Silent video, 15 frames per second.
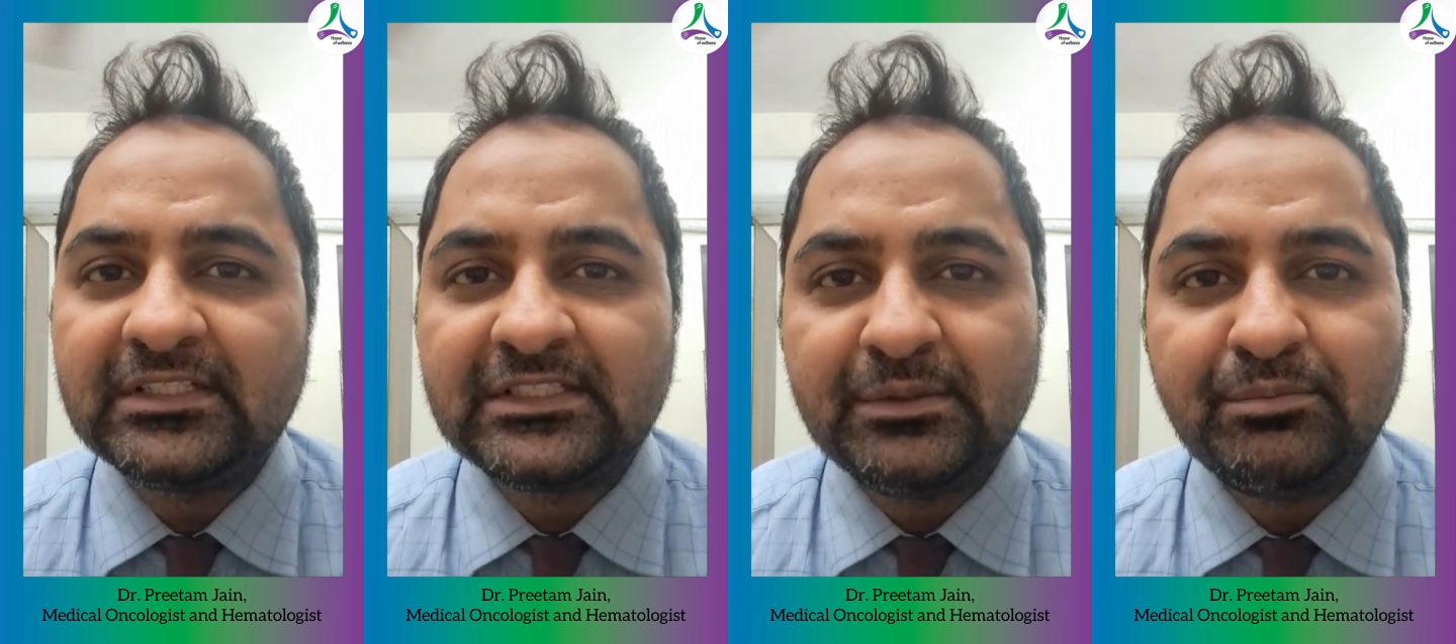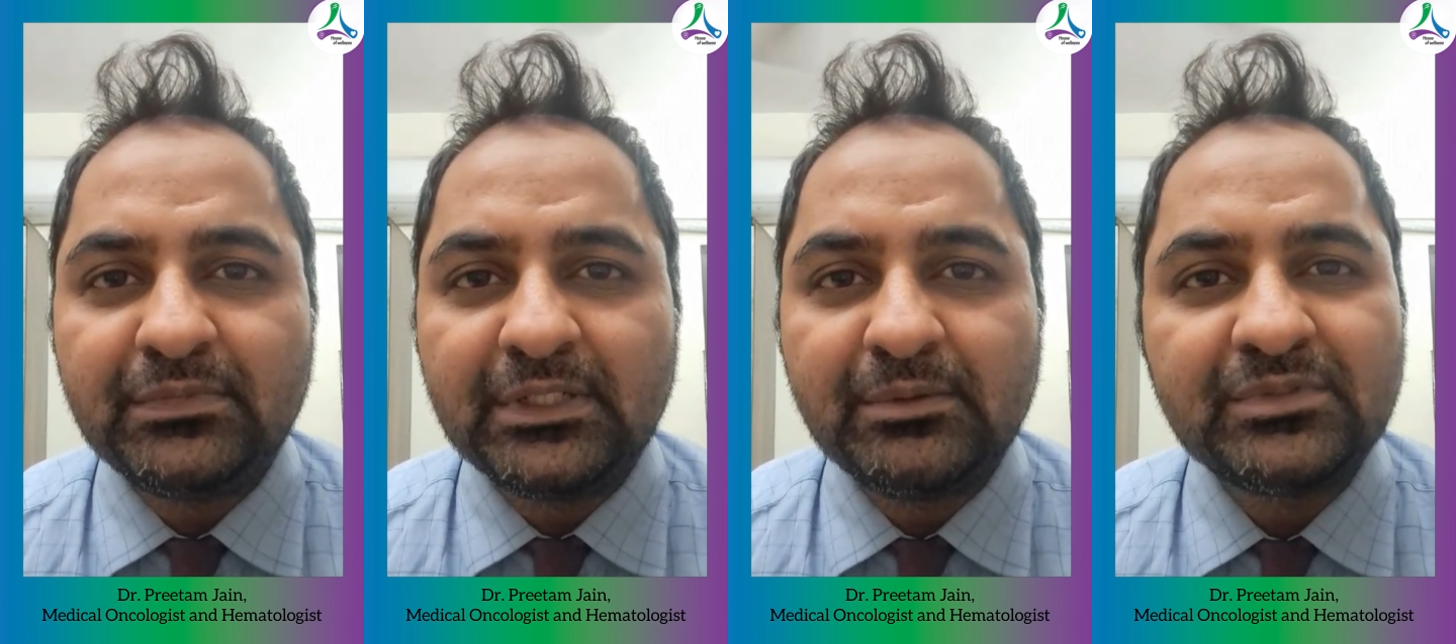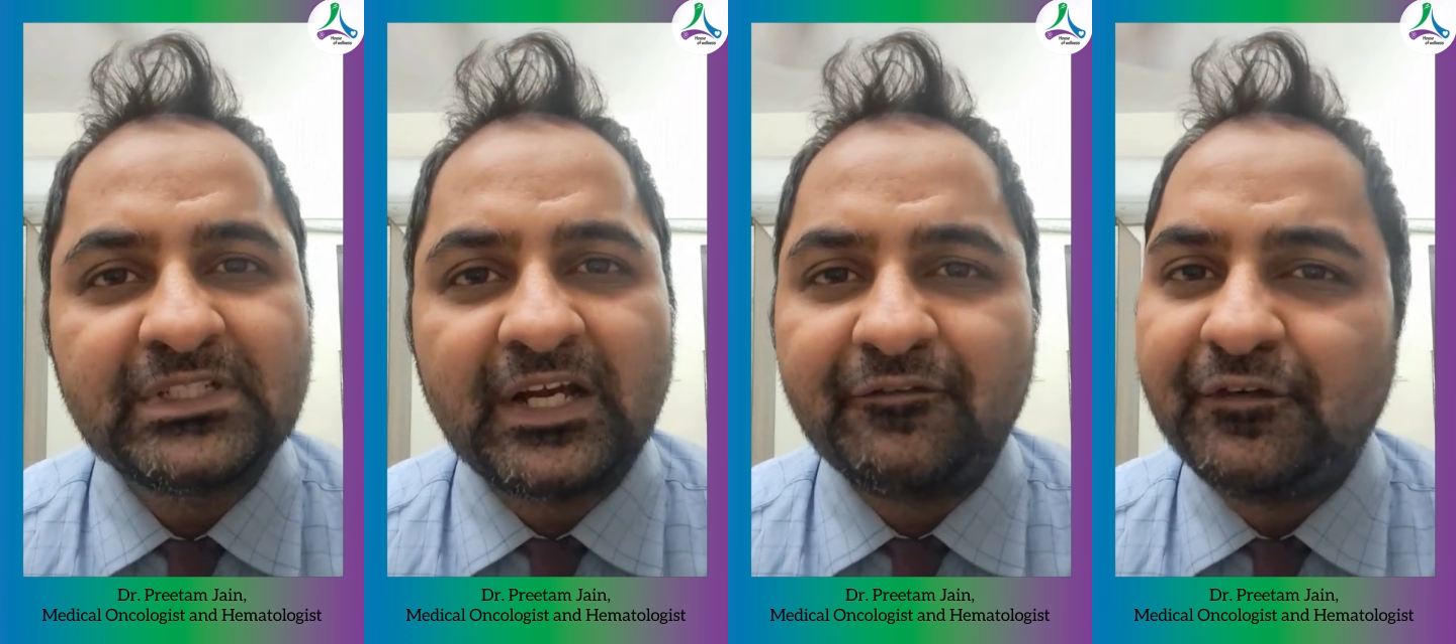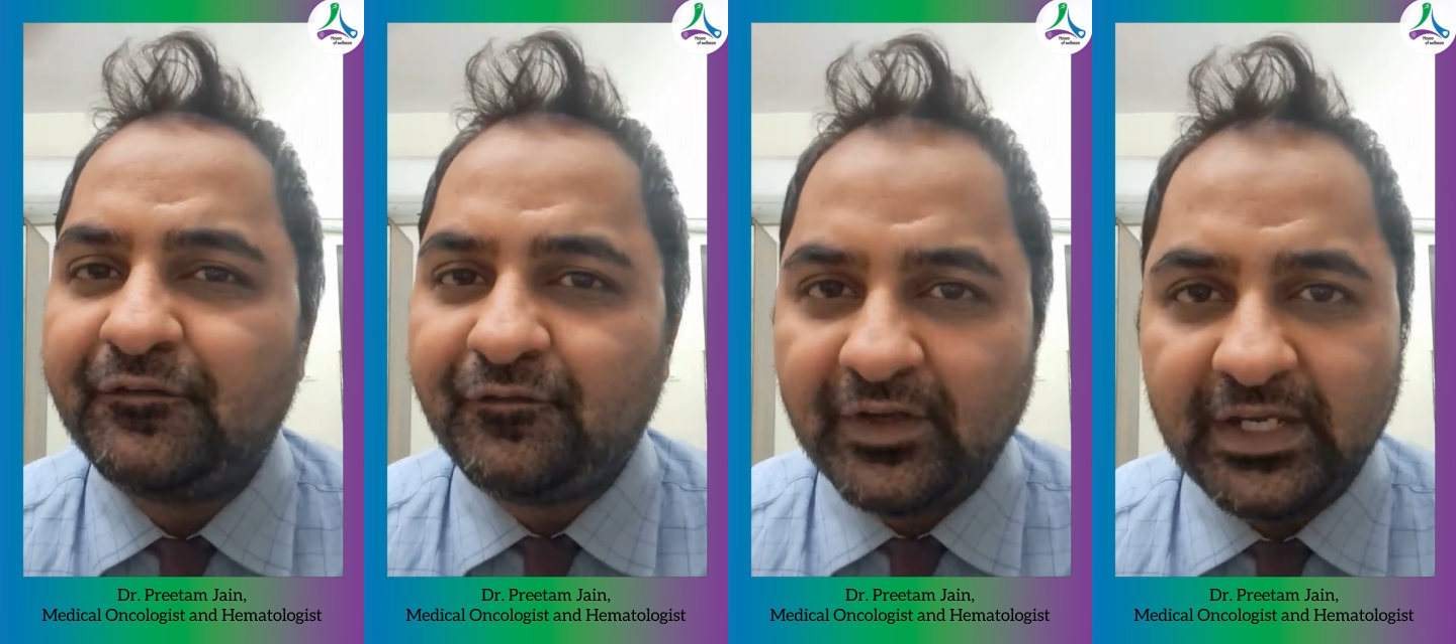सिम्टम्स
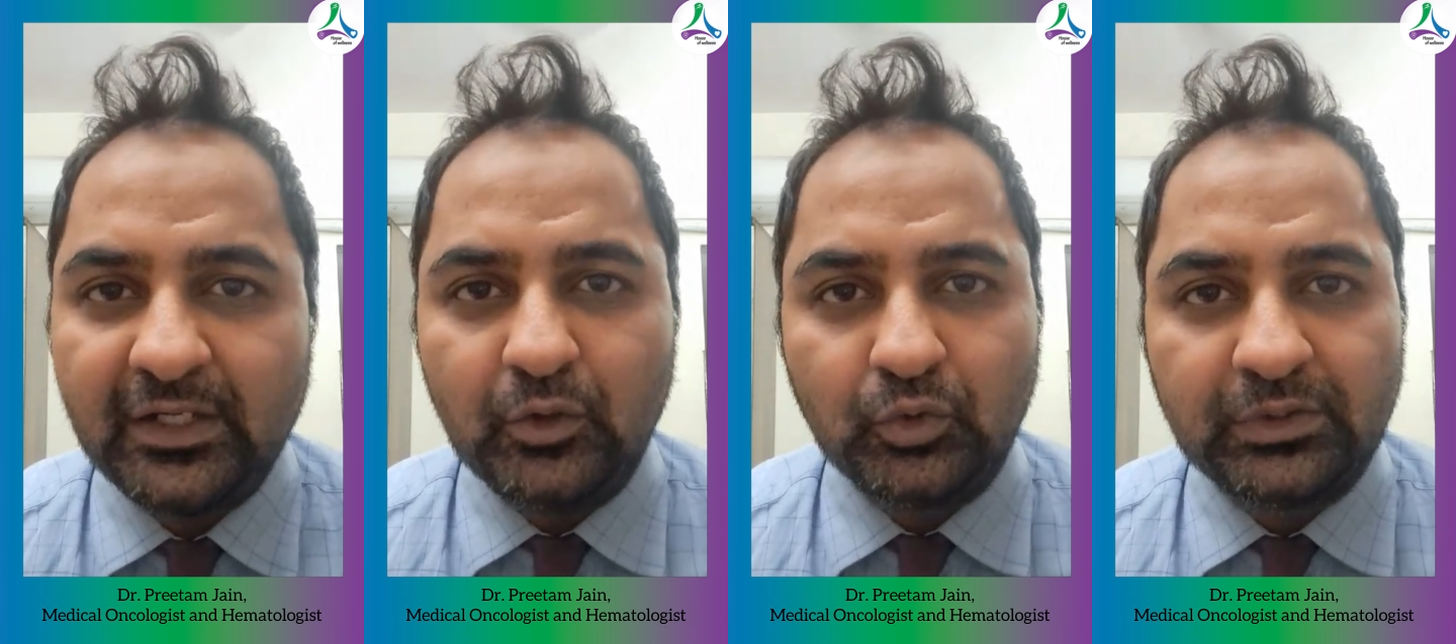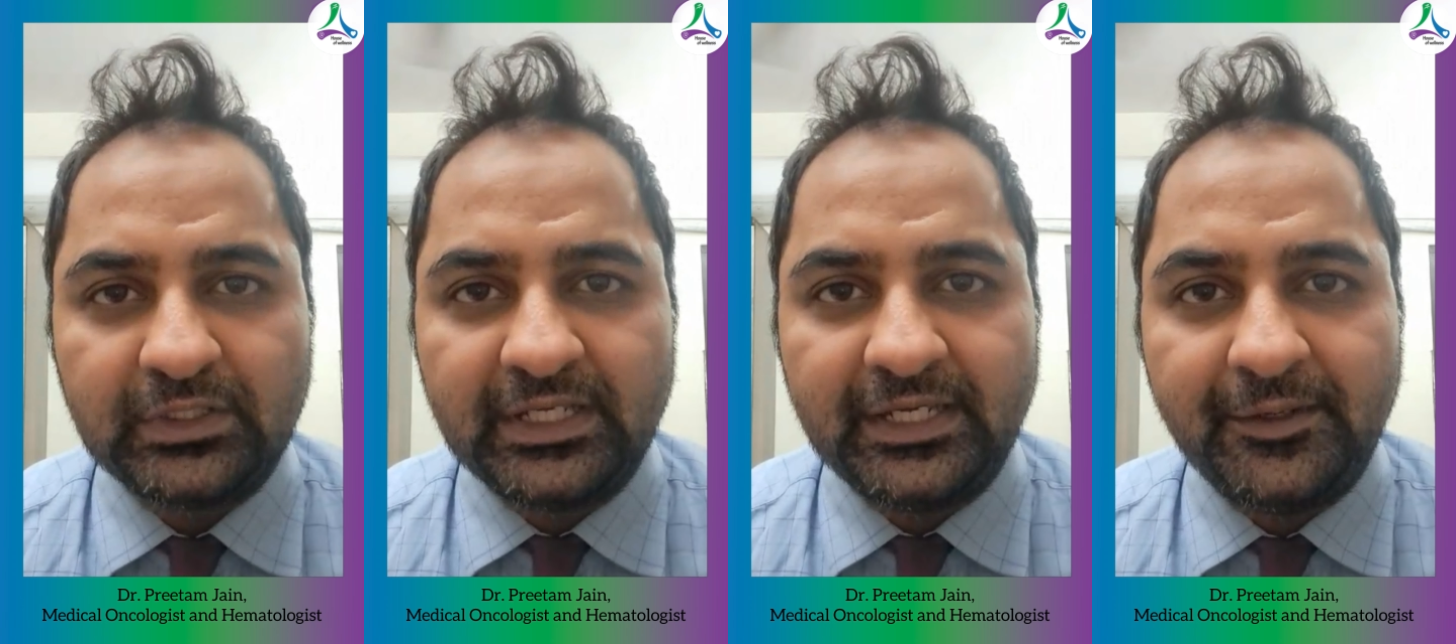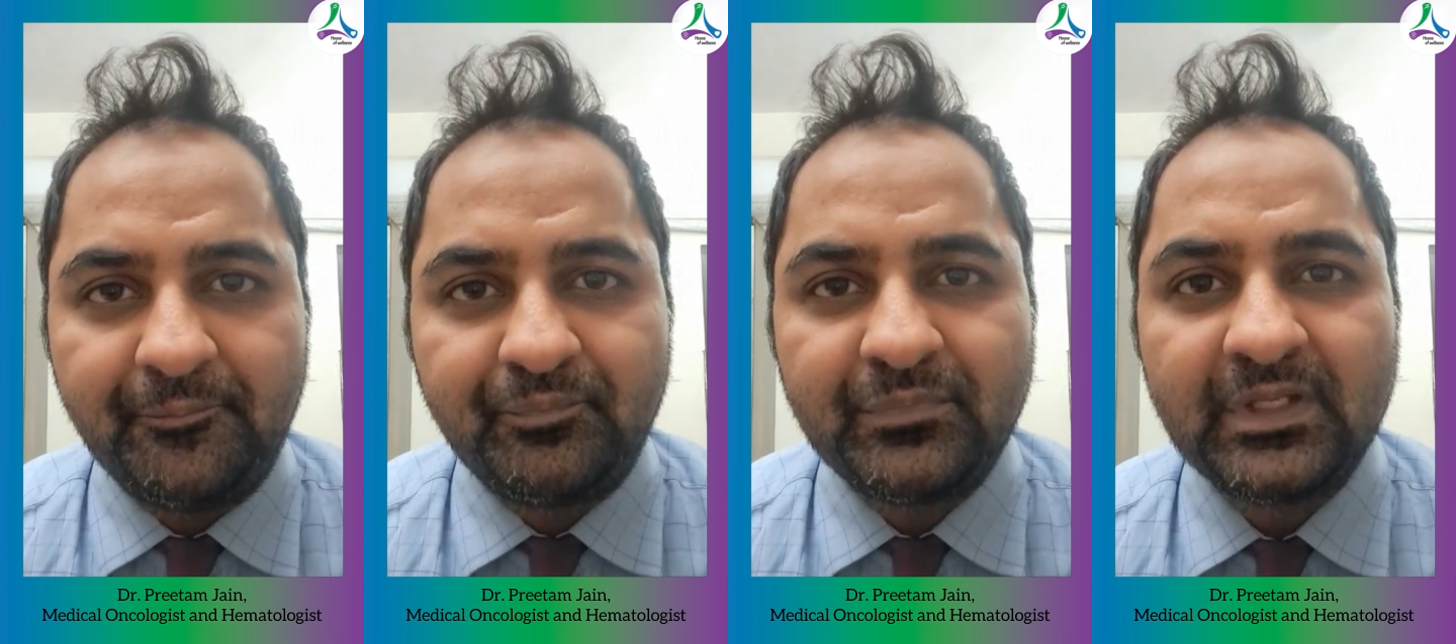काफ़ी वेग होते हैं